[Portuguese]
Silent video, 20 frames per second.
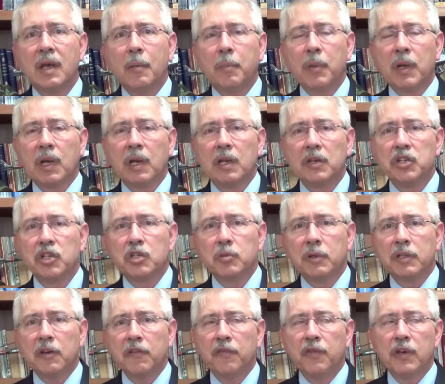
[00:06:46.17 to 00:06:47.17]
pela
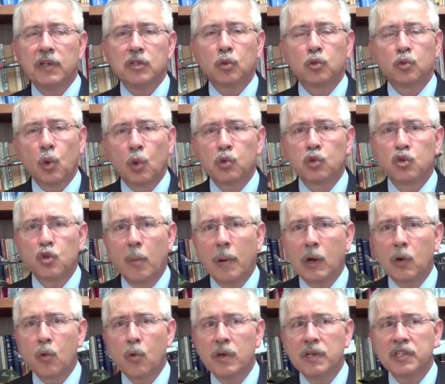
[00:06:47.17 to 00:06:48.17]
Legítima Defesa, todos
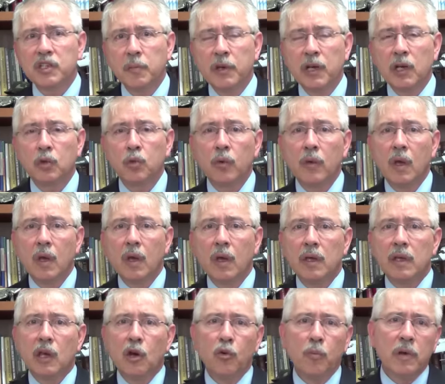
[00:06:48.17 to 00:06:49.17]
tomaram conhecimento
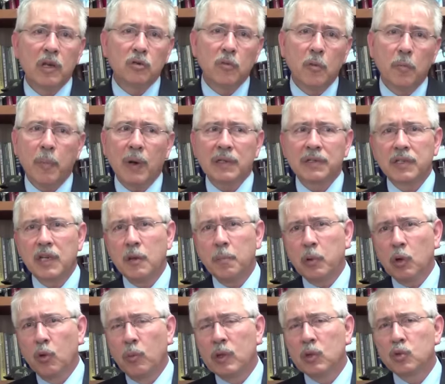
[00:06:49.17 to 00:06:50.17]
e eu mesmo passei
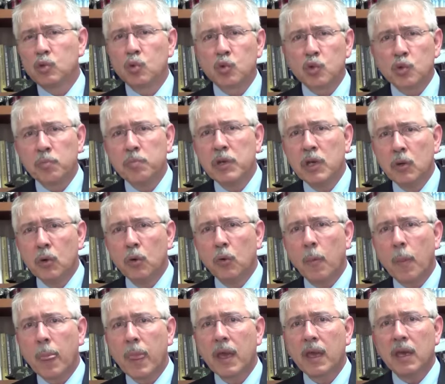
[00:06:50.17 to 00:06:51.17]
pelo menos uns mil
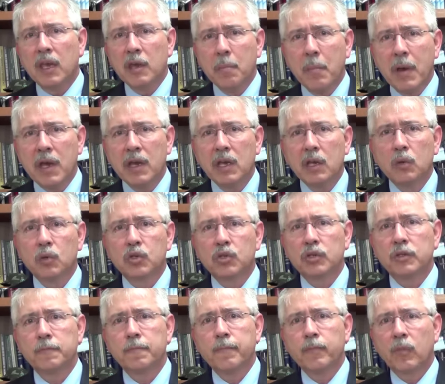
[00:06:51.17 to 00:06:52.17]

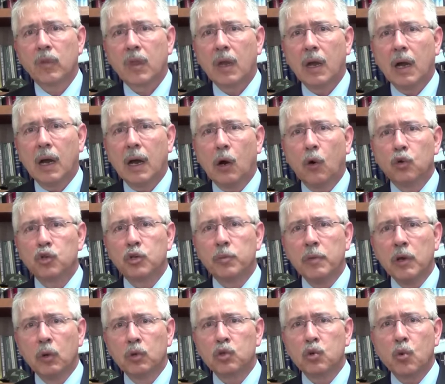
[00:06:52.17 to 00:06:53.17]
e-mails aos
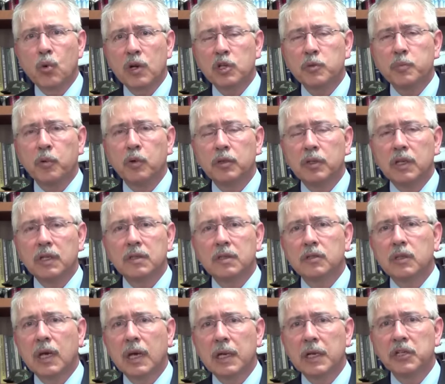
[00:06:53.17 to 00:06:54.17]
meus
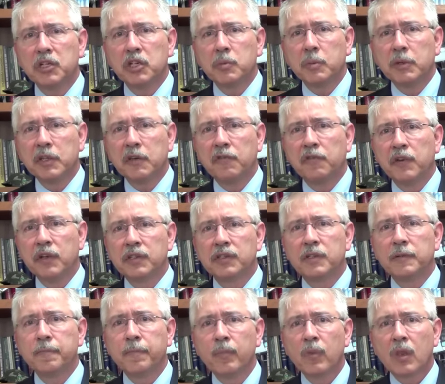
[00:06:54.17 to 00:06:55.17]
correspondentes da Legítima
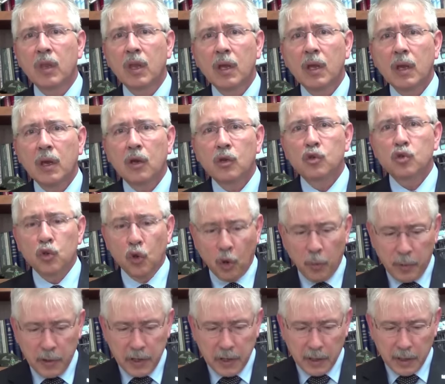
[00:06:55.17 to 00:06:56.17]
Defesa
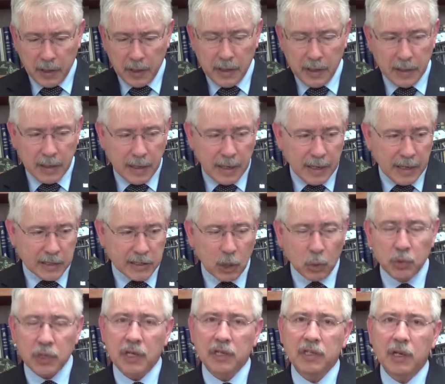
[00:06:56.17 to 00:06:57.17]
sobre essa
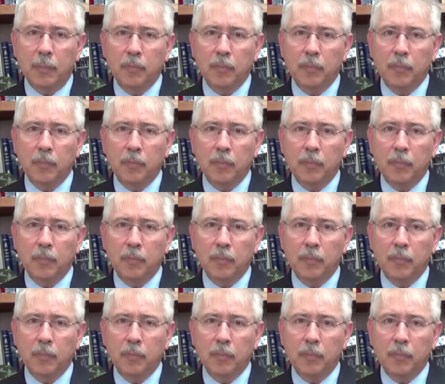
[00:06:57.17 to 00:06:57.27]
audiência